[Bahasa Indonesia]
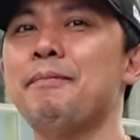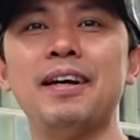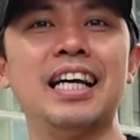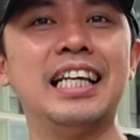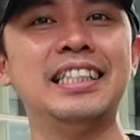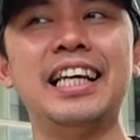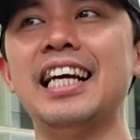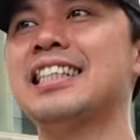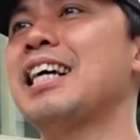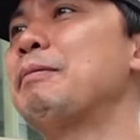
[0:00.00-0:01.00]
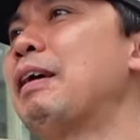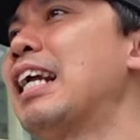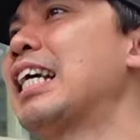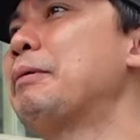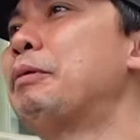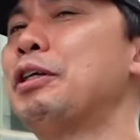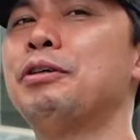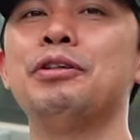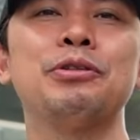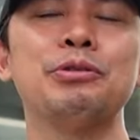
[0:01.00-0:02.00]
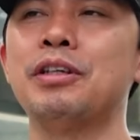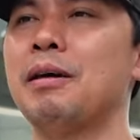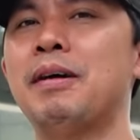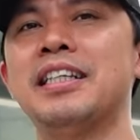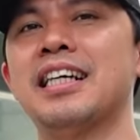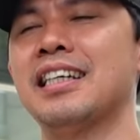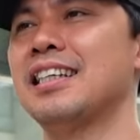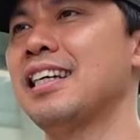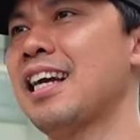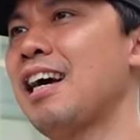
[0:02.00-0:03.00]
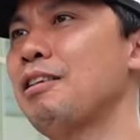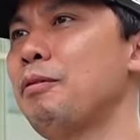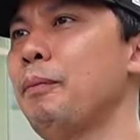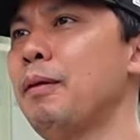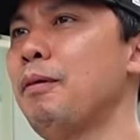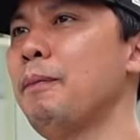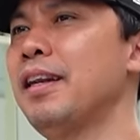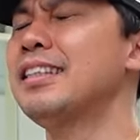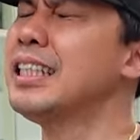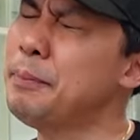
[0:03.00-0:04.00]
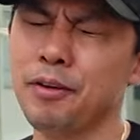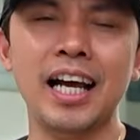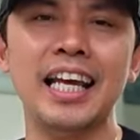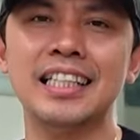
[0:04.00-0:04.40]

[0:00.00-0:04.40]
apalagi Jazz, apalagi Brio itu juga banyak. Kalau mobil-mobil Simona